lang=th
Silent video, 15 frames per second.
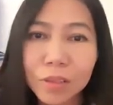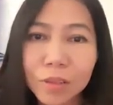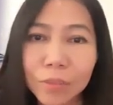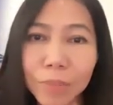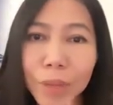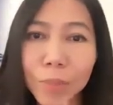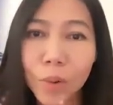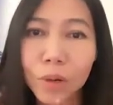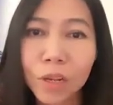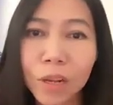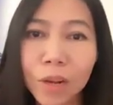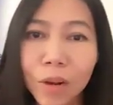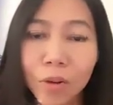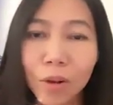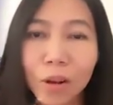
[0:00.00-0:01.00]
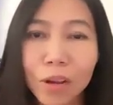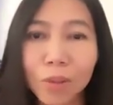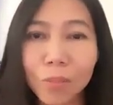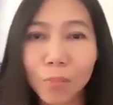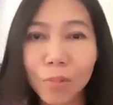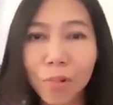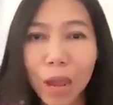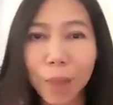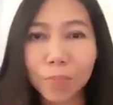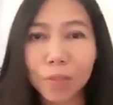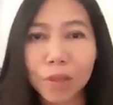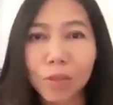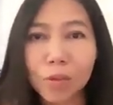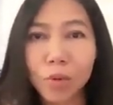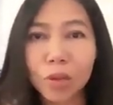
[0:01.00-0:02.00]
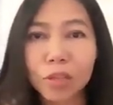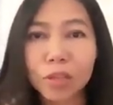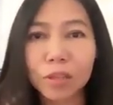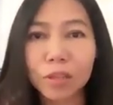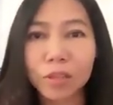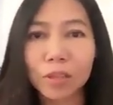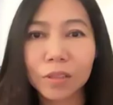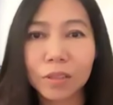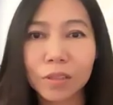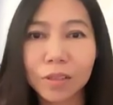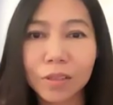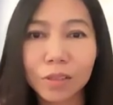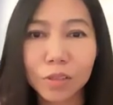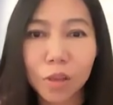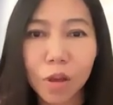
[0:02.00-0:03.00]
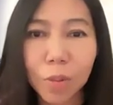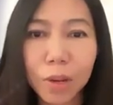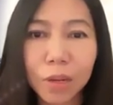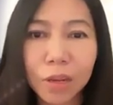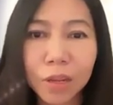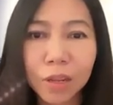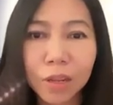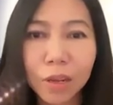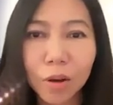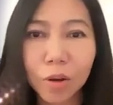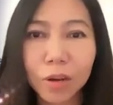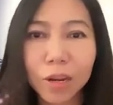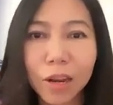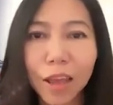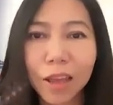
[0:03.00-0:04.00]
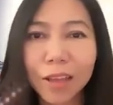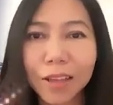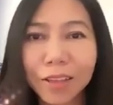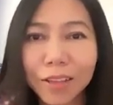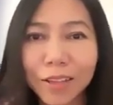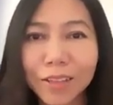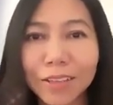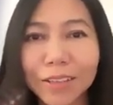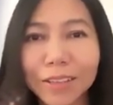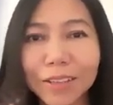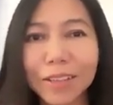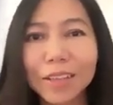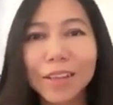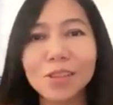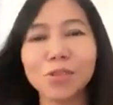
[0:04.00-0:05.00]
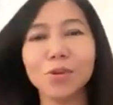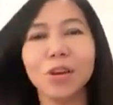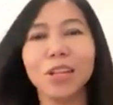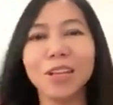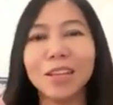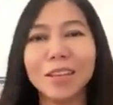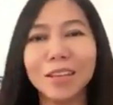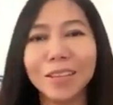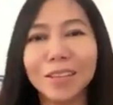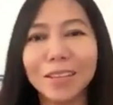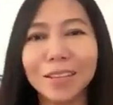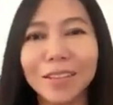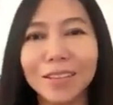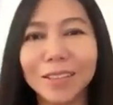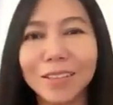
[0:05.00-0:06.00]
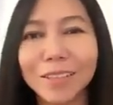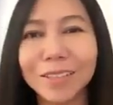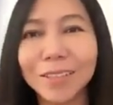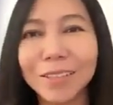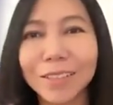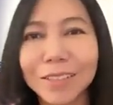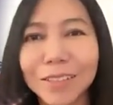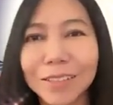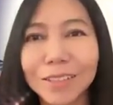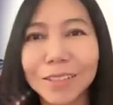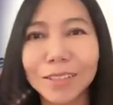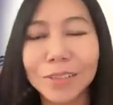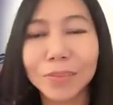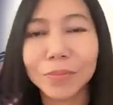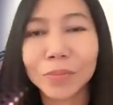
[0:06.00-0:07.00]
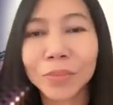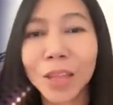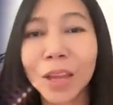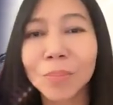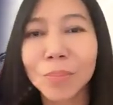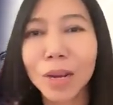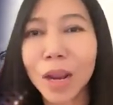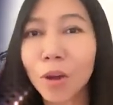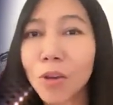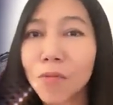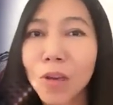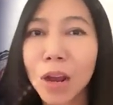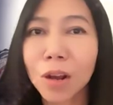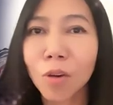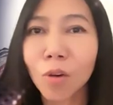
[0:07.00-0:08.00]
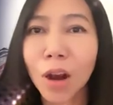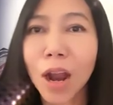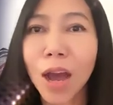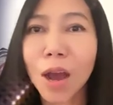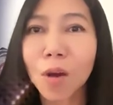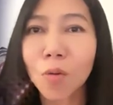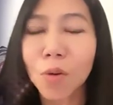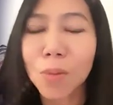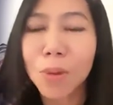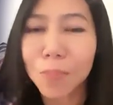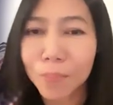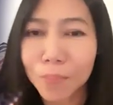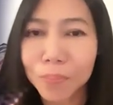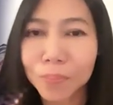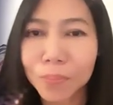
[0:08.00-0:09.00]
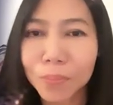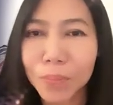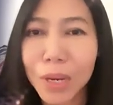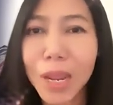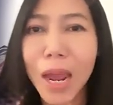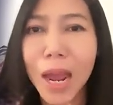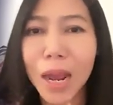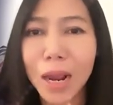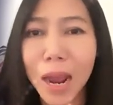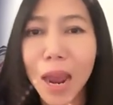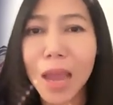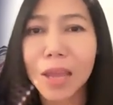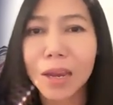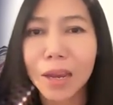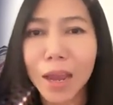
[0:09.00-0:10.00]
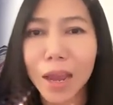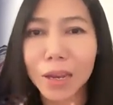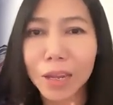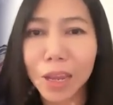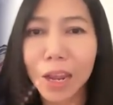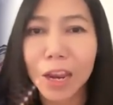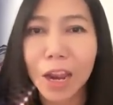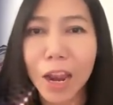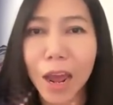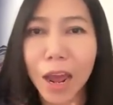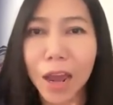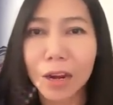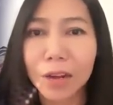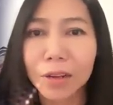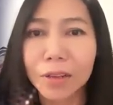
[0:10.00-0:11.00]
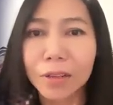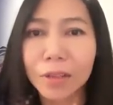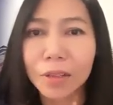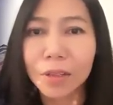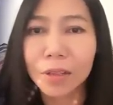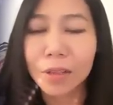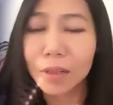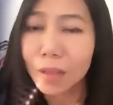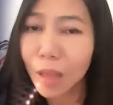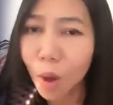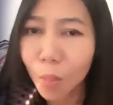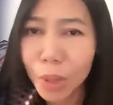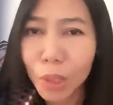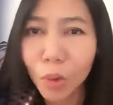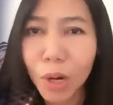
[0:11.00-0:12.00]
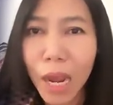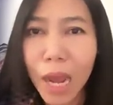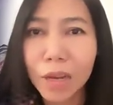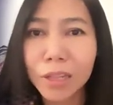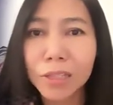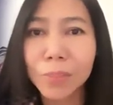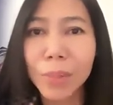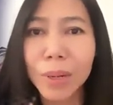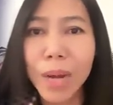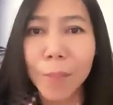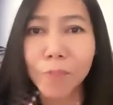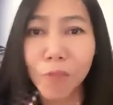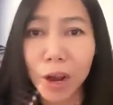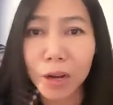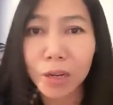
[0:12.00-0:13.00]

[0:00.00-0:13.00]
มีหมดนะโอ้อันนี้แอปนี้สวยจังเลยชอบอันนี้เอาอันนี้แหละเอออันนี้สวยที่อืมนะ มาเล่าให้ฟังคร่าวๆว่ามันไม่ได้หาง่ายงานที่แคนาดานะ เราไม่ต้องการที่จะมาดับฝัน